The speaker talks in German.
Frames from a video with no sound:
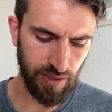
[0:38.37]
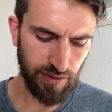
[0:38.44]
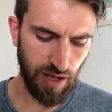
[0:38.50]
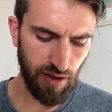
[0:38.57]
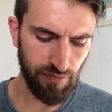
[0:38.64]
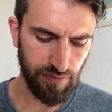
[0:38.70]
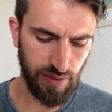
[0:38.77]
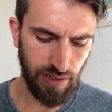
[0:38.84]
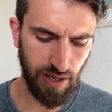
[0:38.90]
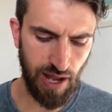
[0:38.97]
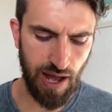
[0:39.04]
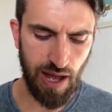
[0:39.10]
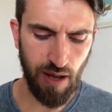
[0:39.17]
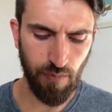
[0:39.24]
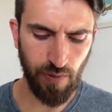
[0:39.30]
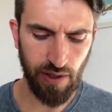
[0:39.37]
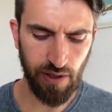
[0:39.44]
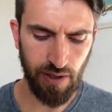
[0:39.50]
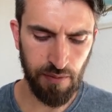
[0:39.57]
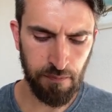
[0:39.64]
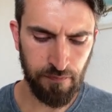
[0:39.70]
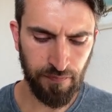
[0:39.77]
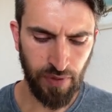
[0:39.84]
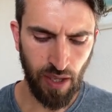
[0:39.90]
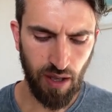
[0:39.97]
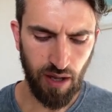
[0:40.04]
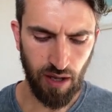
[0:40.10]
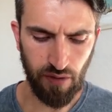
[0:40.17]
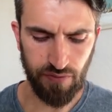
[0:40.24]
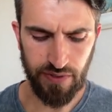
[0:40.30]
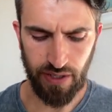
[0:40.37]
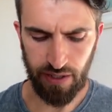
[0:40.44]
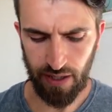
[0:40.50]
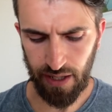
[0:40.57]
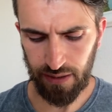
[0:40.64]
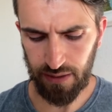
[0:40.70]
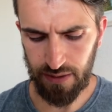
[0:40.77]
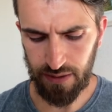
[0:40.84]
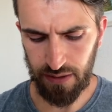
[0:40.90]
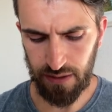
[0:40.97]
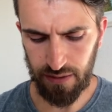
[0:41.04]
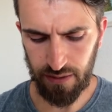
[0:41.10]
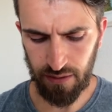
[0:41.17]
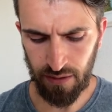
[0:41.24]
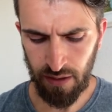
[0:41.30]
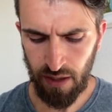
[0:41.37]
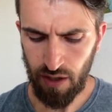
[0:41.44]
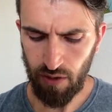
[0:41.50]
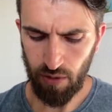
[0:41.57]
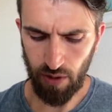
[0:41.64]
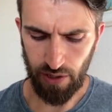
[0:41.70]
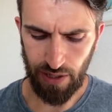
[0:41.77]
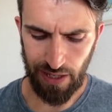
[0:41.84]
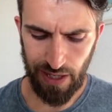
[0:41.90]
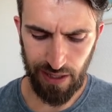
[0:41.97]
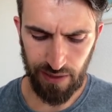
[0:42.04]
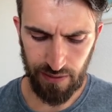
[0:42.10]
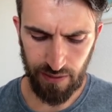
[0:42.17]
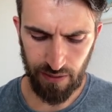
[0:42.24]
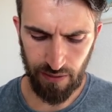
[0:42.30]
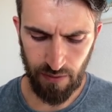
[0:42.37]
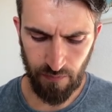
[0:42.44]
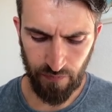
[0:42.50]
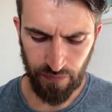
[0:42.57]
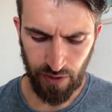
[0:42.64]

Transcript: da fiel Abraham auf sein Angesicht und lachte